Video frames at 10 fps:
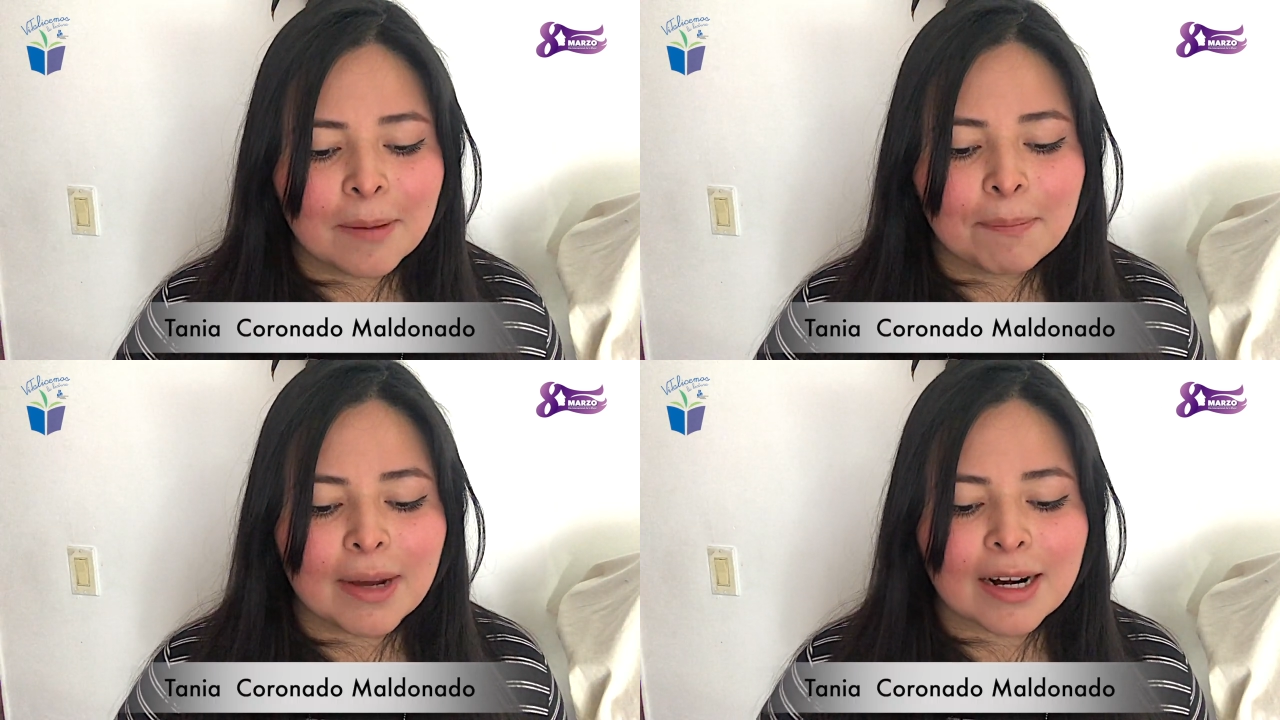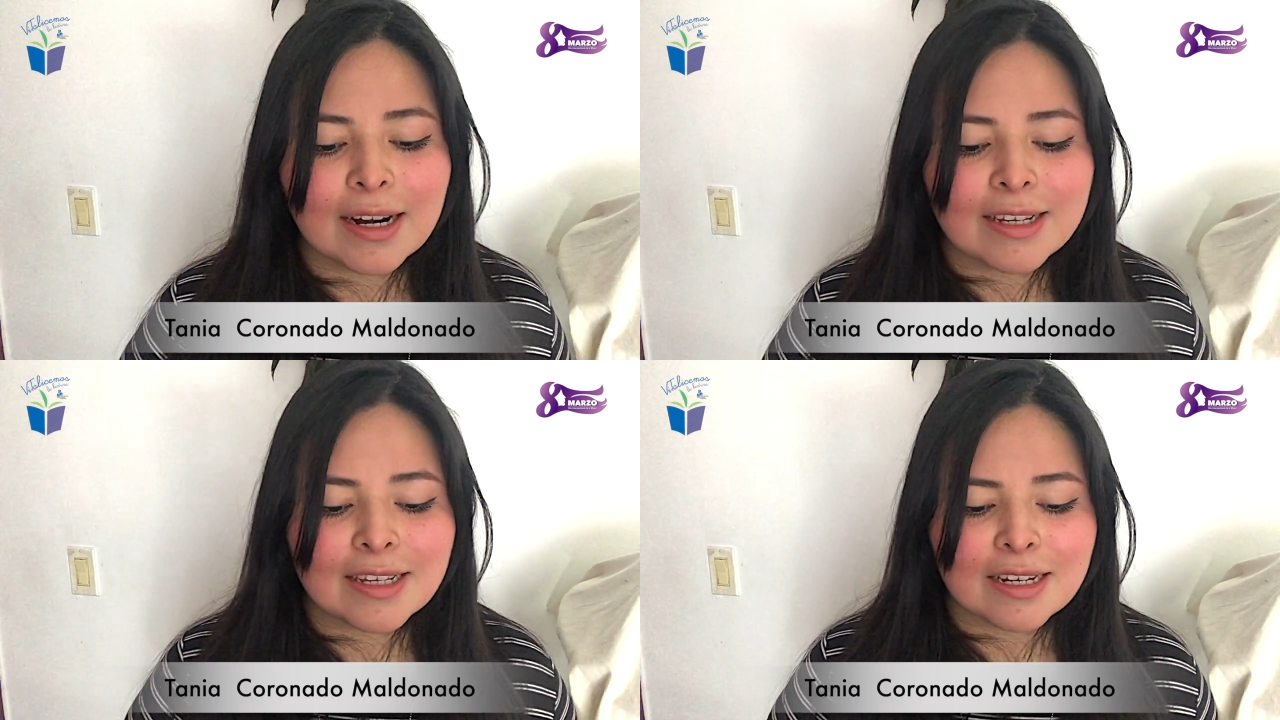
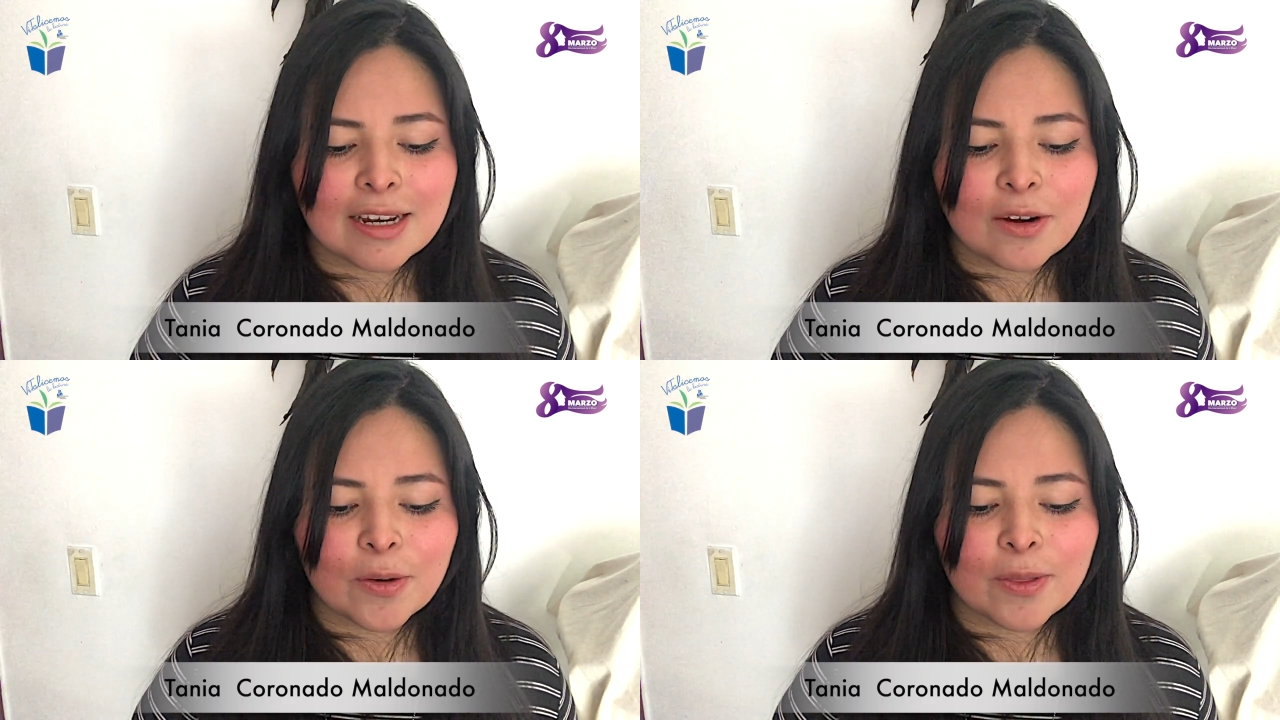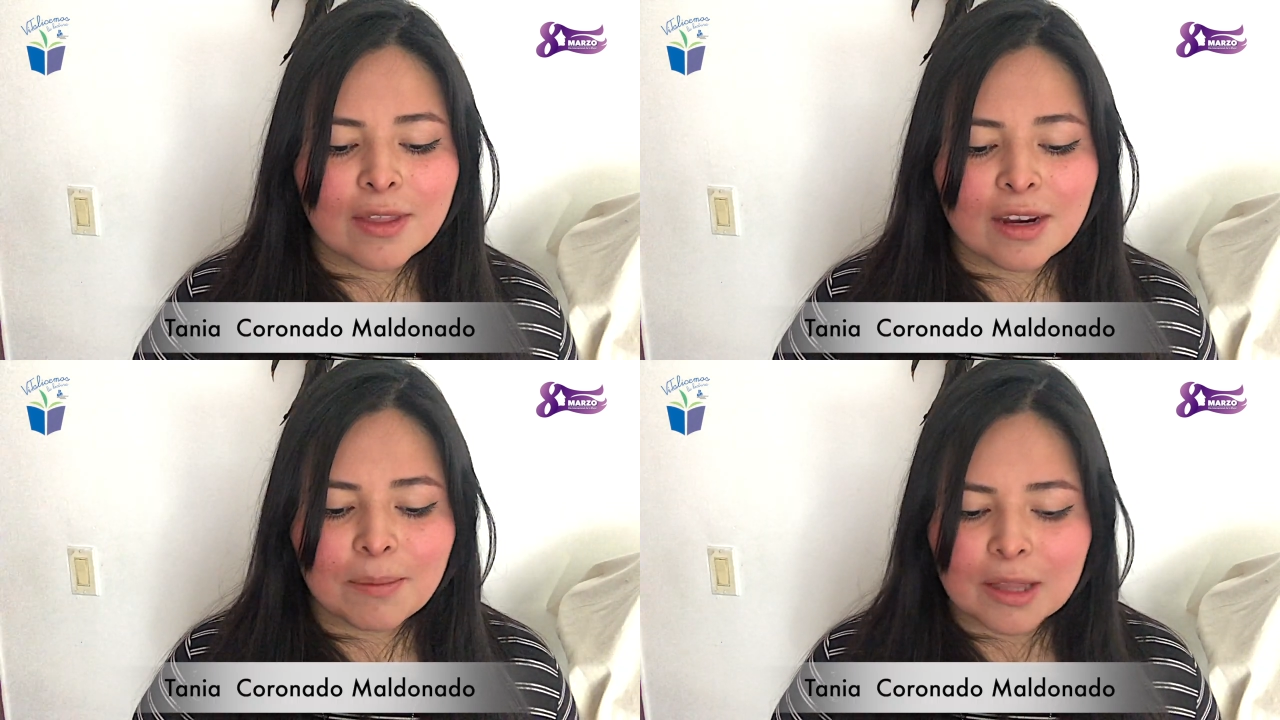barriles sin hilo,
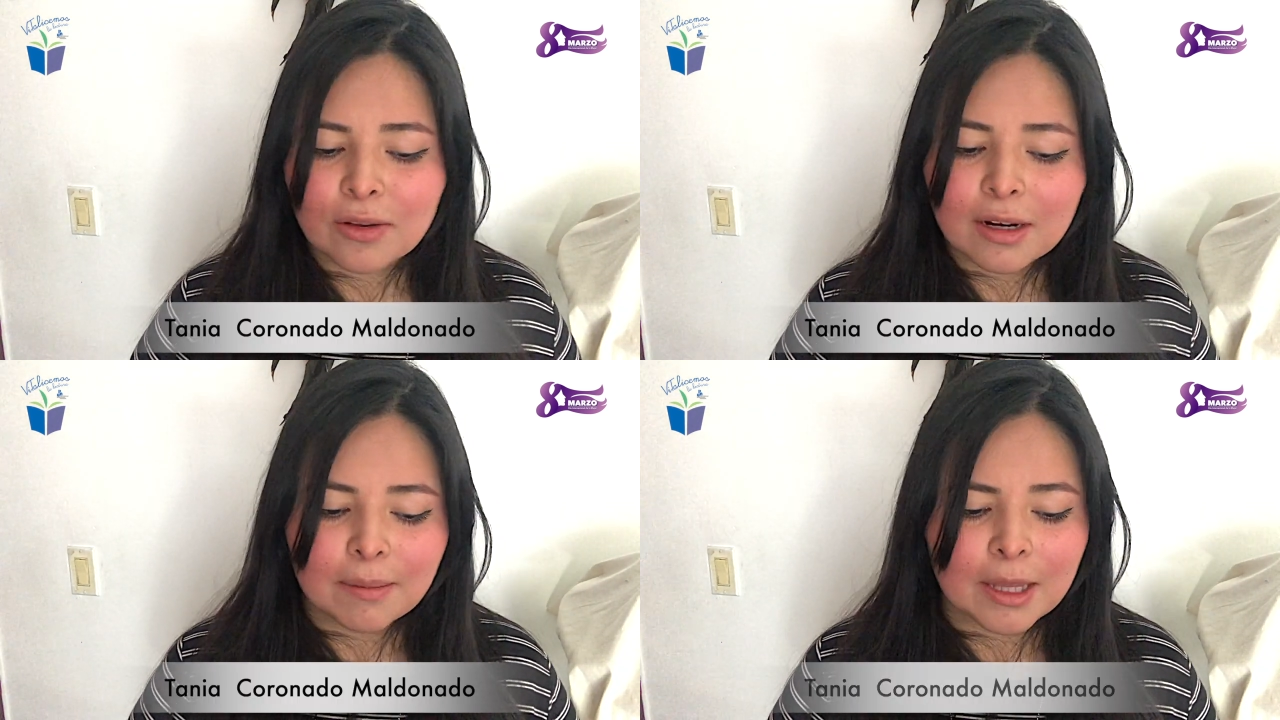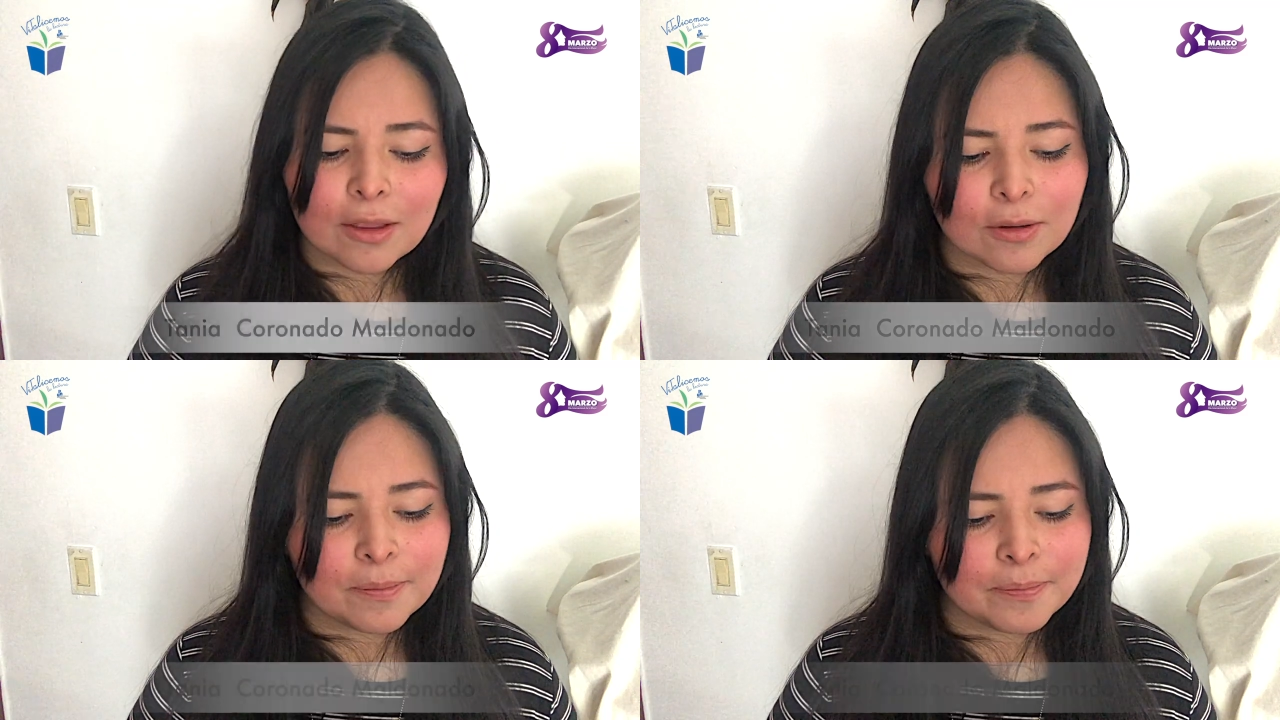derivando en el viento.